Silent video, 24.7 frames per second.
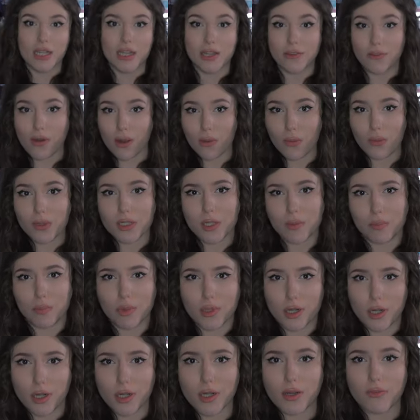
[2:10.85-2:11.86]
Два года
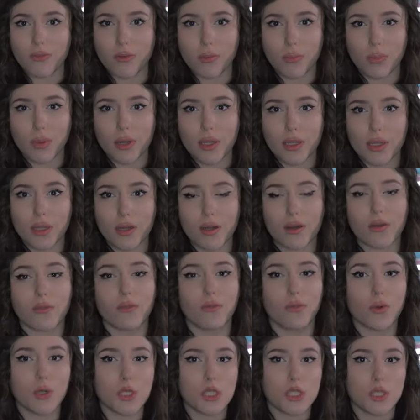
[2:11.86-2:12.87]
перерыва было
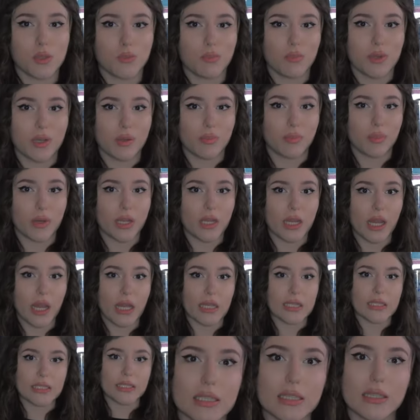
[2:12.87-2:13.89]
в очном
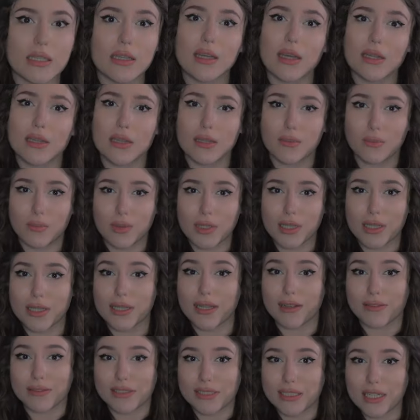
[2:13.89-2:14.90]
мероприятии, и это было
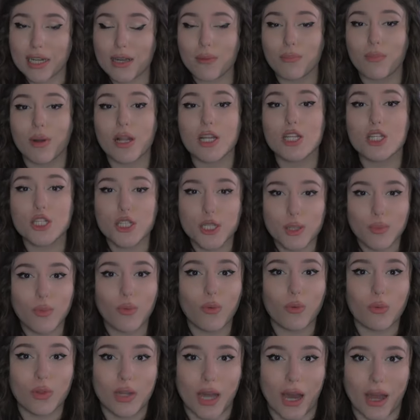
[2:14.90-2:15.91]
для всех большим
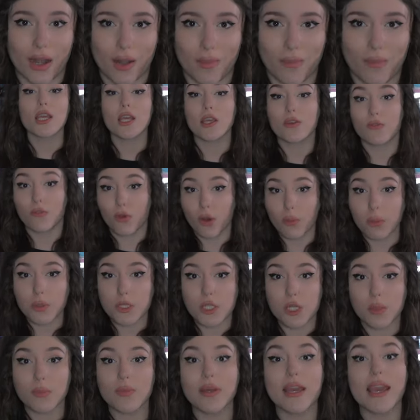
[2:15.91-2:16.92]
ударом. И в
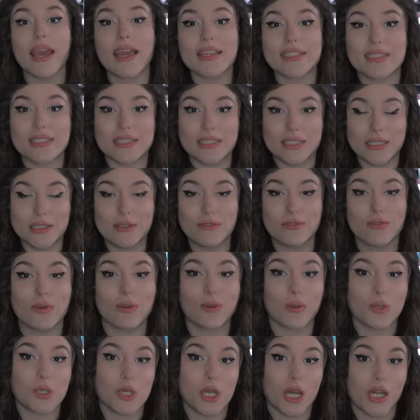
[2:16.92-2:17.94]
общем, эти дни
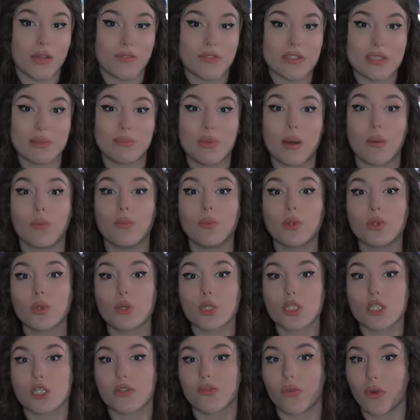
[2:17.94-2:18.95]
включают в себя
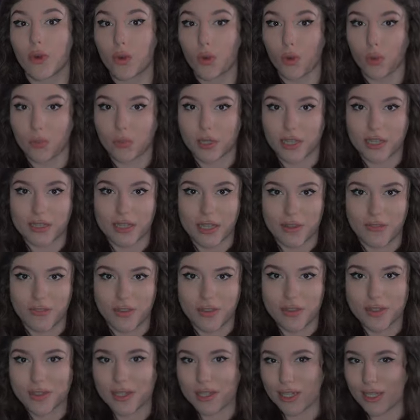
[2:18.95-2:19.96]
множество громких
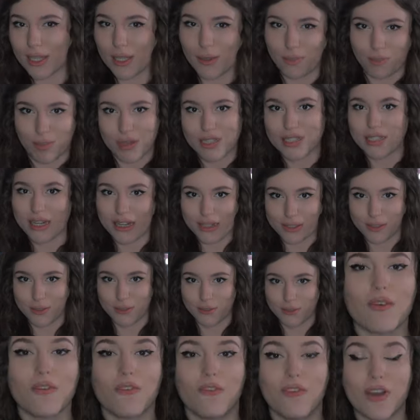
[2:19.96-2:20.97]
новинок и подарков.
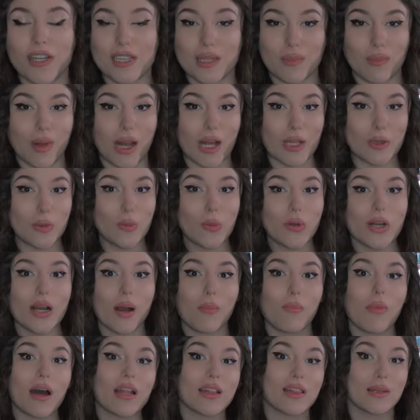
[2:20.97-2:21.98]
В этом году
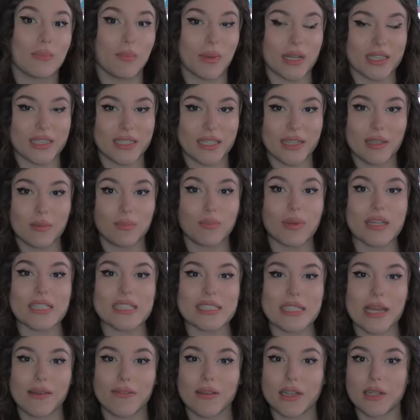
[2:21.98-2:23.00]
команда Mattel
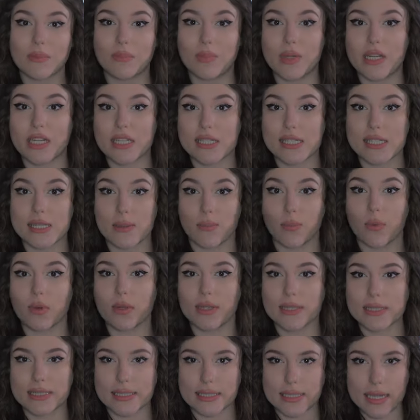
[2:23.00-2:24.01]
поставила перед собой
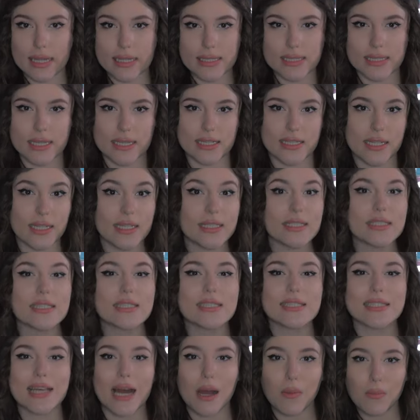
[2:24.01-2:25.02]
цель создать
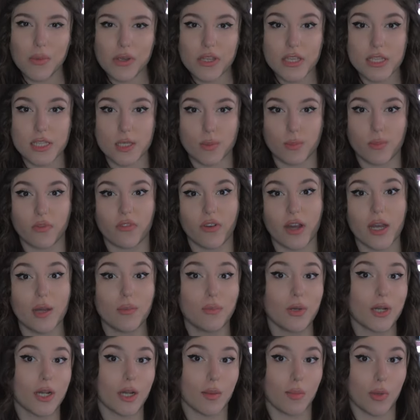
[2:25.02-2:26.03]
самый
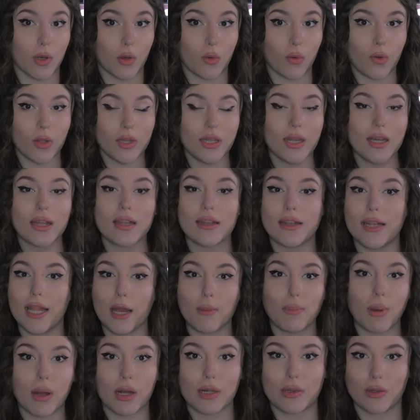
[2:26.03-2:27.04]
незабываемый комикон для
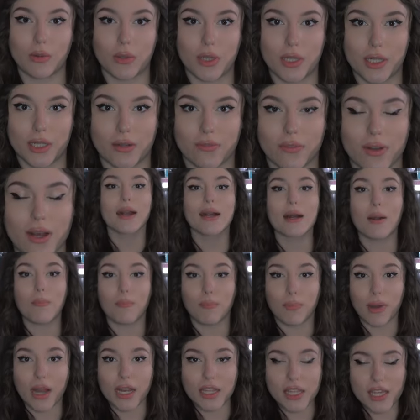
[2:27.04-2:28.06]
поклонников.
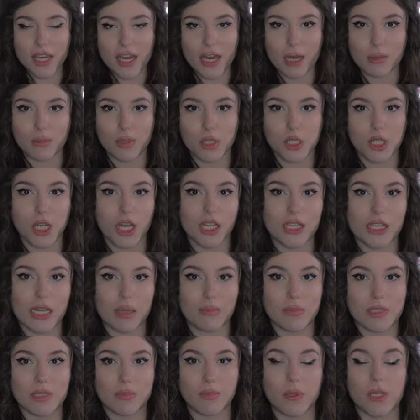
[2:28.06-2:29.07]
Компания обещает
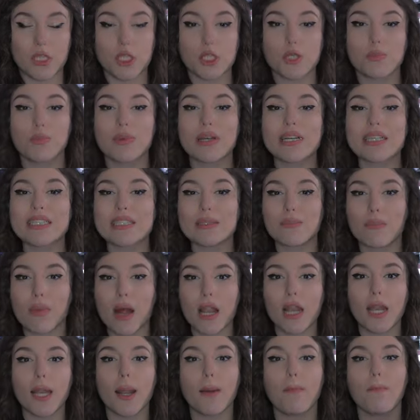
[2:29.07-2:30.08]
обеспечить
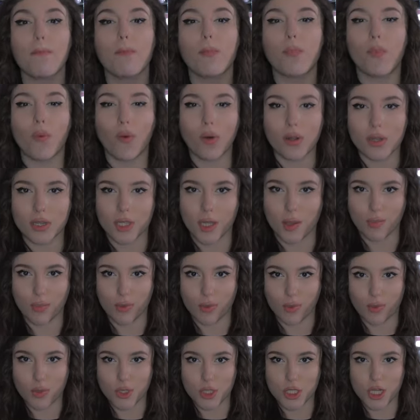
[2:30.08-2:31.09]
максимально полное
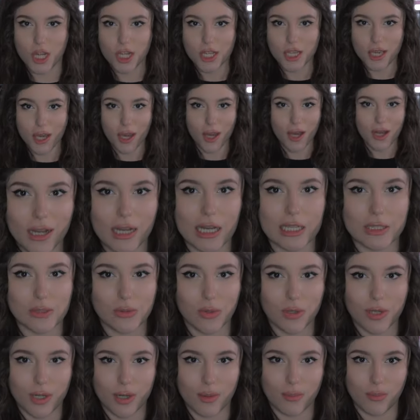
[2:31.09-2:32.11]
погружение,
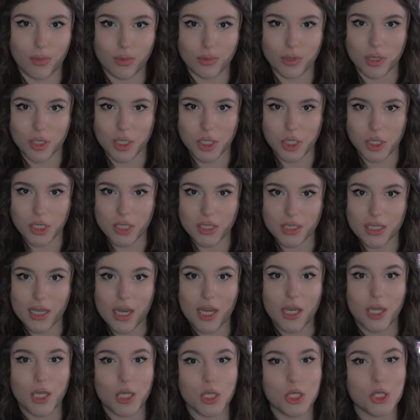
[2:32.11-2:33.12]
которое будет жить
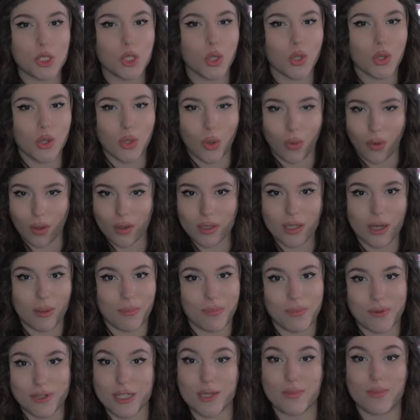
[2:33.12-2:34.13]
еще долго
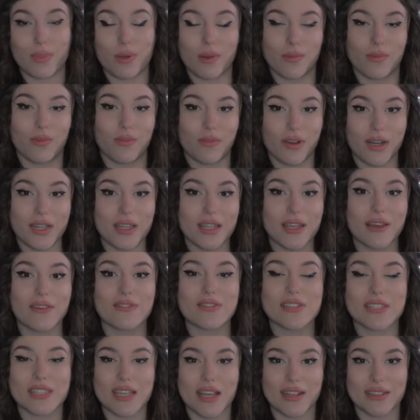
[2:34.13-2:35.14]
после пребывания
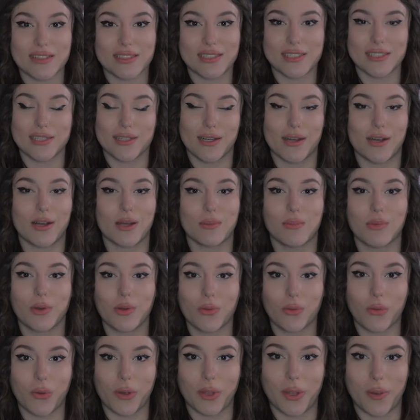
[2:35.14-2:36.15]
в Сан-Диего
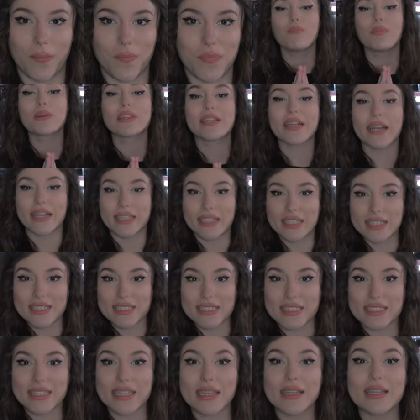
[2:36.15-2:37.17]
Комиконе. По
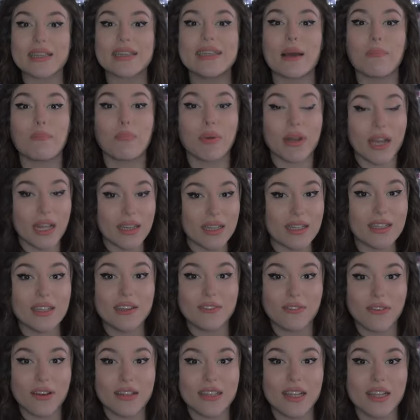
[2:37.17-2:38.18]
традиции, для пред
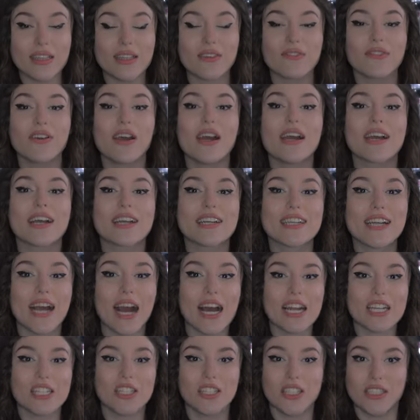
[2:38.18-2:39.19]
преданных фанатов
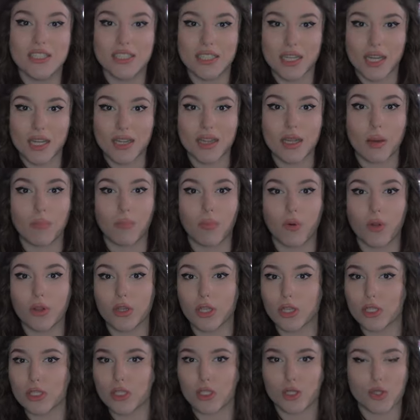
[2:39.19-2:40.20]
Каждый день
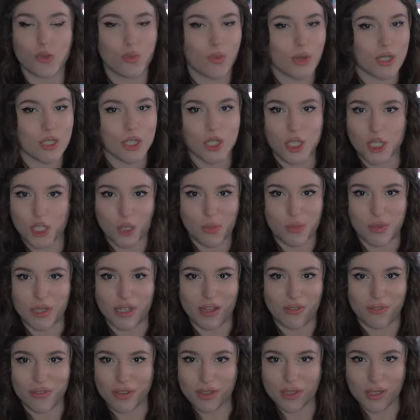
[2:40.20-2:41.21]
наполнен сумасшедшими
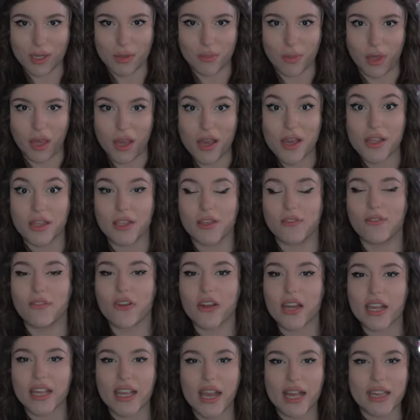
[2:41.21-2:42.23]
новинками,
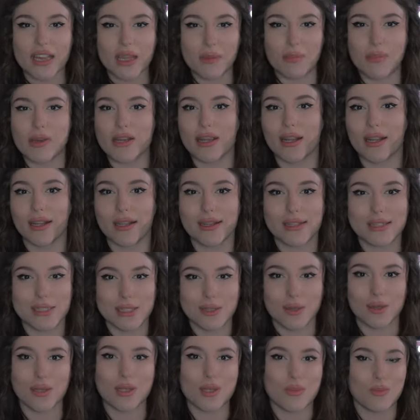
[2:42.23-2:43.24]
невероятными
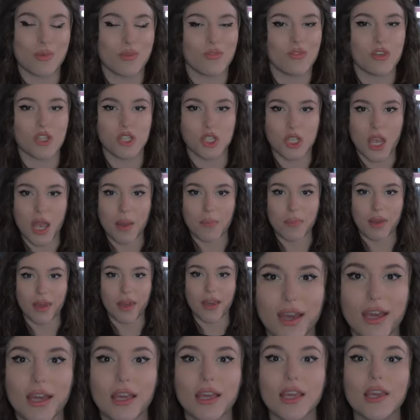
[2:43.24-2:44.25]
коллекционными вещами
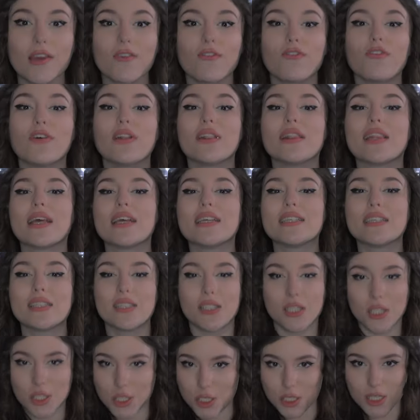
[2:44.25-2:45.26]
и
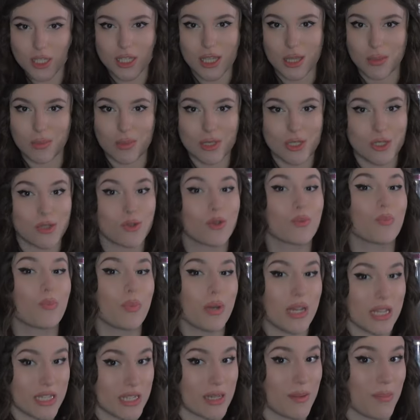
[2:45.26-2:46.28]
фантастическими
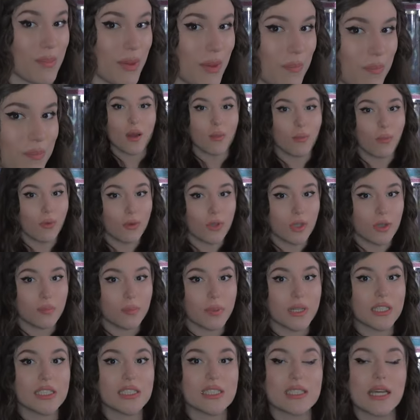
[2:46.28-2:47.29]
сюрпризами. Будут
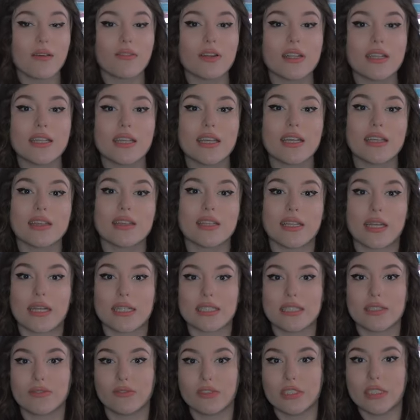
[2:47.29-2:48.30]
представлены
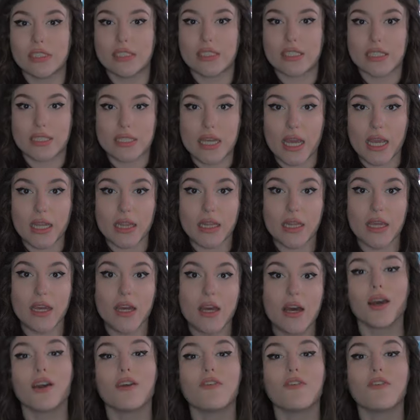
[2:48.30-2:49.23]
интерактивные дизайны.